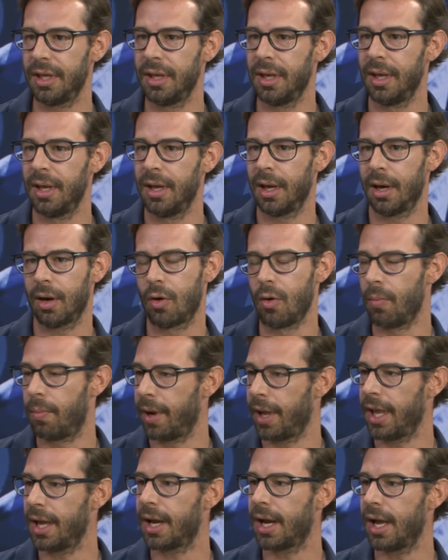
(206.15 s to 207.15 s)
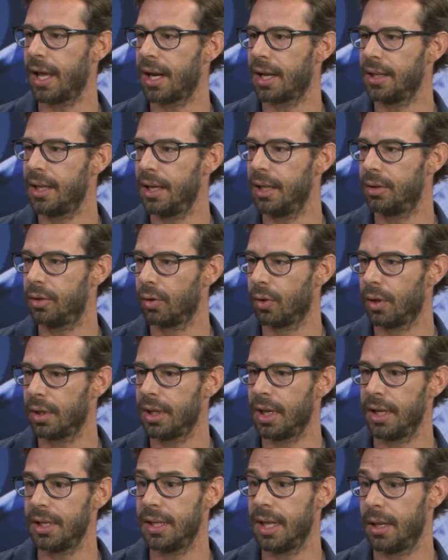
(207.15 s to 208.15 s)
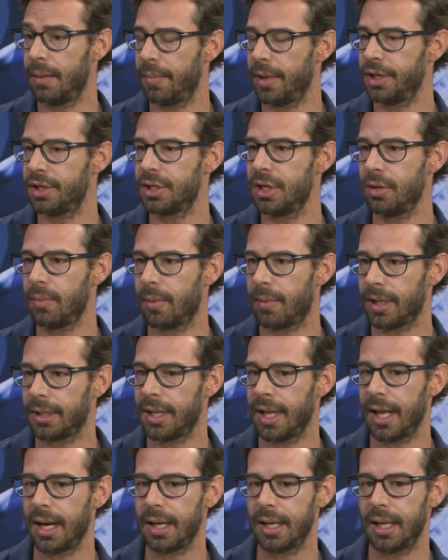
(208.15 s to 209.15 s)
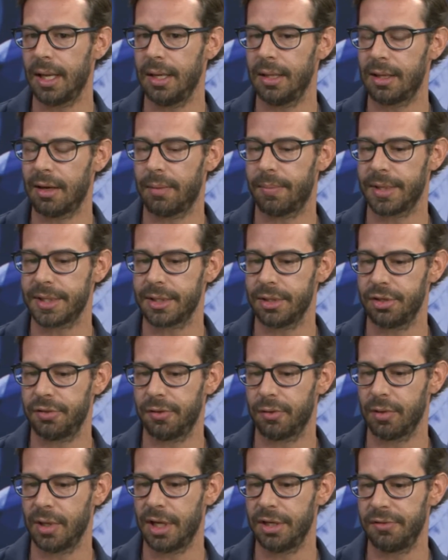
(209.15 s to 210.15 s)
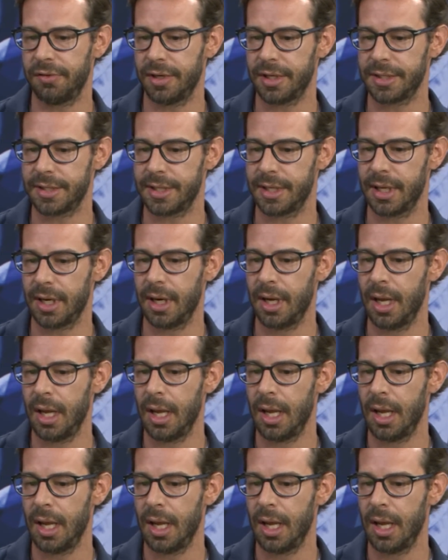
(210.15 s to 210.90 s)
Sim acompanhei a carreira dele toda e de repente li uma matéria que ele estava passando dificuldade financeira.